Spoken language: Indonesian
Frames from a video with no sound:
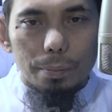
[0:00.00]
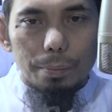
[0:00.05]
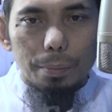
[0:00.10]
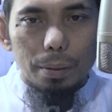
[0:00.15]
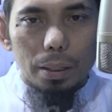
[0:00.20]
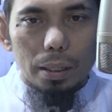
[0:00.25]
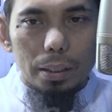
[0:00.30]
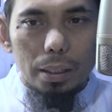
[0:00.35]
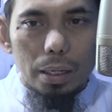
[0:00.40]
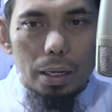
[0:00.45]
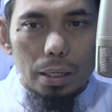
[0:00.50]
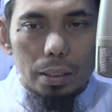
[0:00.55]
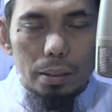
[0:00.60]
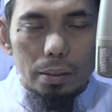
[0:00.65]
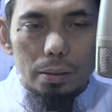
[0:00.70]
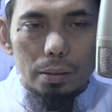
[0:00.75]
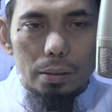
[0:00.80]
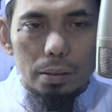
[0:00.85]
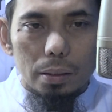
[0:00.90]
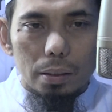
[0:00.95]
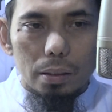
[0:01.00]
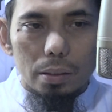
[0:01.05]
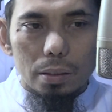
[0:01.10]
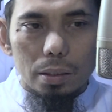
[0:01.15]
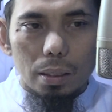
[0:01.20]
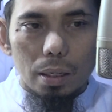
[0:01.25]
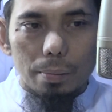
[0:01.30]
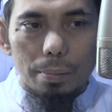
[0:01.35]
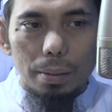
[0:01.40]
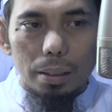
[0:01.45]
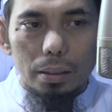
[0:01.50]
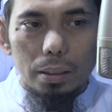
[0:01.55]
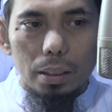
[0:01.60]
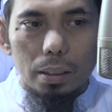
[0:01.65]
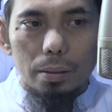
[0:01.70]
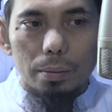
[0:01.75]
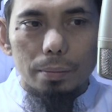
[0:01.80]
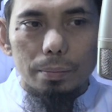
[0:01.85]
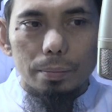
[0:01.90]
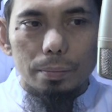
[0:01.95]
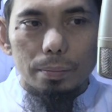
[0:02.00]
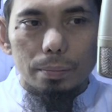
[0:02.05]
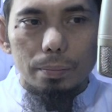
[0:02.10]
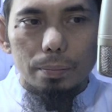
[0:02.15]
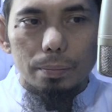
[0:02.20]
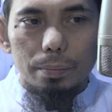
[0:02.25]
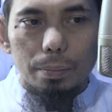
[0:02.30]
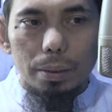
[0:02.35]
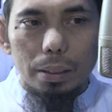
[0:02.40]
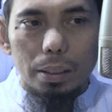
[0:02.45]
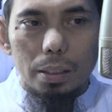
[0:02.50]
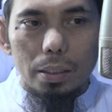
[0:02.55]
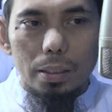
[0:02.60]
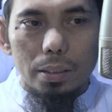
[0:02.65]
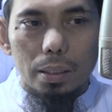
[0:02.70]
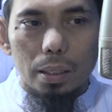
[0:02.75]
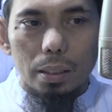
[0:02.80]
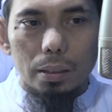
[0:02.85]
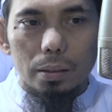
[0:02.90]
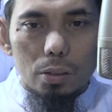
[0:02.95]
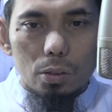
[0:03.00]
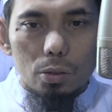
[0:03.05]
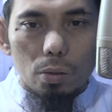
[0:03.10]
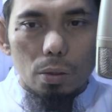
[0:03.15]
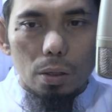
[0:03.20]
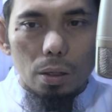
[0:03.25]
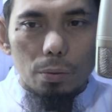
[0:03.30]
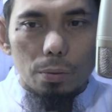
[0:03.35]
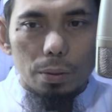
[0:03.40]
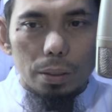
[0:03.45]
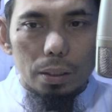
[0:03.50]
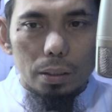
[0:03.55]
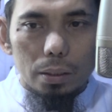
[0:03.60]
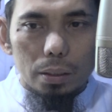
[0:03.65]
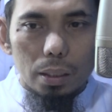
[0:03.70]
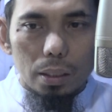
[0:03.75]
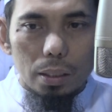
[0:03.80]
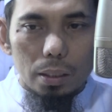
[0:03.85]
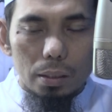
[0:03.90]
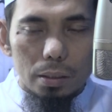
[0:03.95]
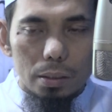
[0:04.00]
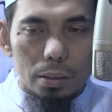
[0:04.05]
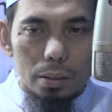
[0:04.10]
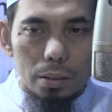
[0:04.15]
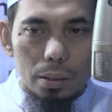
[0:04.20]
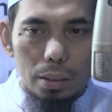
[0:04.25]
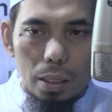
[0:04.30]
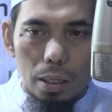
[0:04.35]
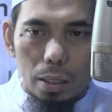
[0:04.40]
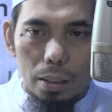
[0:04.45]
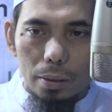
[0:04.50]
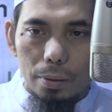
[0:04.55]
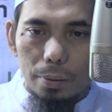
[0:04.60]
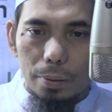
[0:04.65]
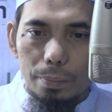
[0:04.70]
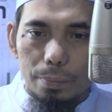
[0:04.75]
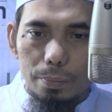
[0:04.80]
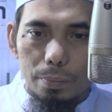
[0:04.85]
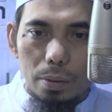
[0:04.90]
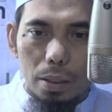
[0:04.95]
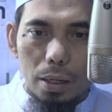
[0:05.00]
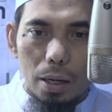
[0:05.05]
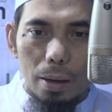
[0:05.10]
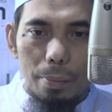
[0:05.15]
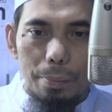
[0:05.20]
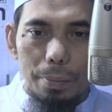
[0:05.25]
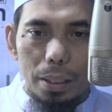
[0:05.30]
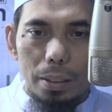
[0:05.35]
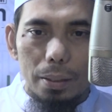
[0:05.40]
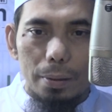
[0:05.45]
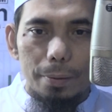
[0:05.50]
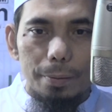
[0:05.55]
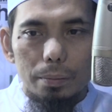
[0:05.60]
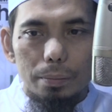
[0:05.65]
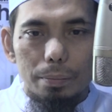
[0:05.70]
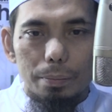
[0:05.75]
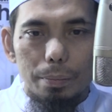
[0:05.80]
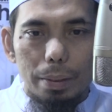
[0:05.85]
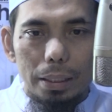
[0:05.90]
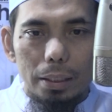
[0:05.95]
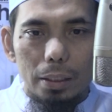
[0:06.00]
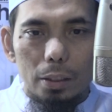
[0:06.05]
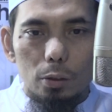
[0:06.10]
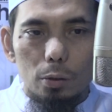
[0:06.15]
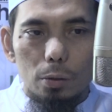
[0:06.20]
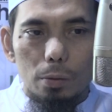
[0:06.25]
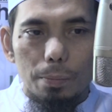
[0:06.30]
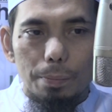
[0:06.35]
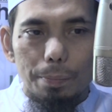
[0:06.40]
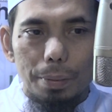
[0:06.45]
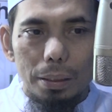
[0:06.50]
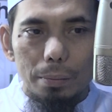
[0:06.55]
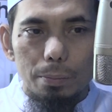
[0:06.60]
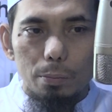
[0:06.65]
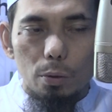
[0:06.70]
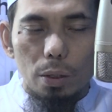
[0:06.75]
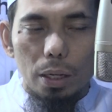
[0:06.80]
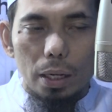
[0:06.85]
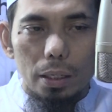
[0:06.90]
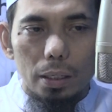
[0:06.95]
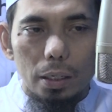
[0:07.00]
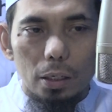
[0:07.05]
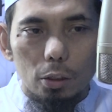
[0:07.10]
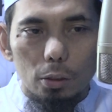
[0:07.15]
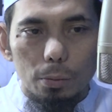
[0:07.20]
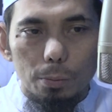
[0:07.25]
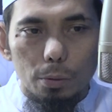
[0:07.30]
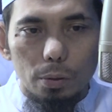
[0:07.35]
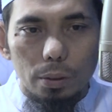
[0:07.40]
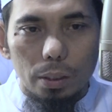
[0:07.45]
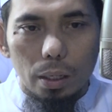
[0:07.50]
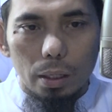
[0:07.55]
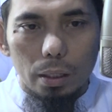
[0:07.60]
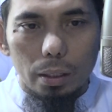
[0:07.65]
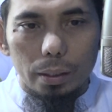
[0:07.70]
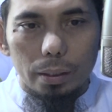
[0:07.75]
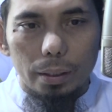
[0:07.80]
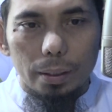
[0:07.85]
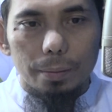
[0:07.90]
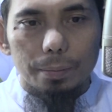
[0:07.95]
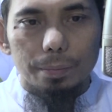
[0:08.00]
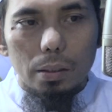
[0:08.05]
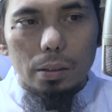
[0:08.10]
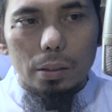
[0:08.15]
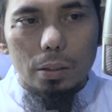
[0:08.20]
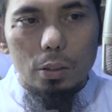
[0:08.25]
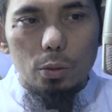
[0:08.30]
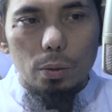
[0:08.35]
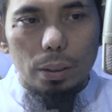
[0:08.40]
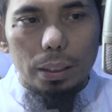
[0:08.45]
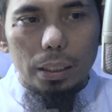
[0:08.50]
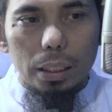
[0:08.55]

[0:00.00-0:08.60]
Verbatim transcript: perayaan uh, selamatan pada saat seorang wanita sedang hamil baik itu empat bulan ataupun yang lainnya. Kecuali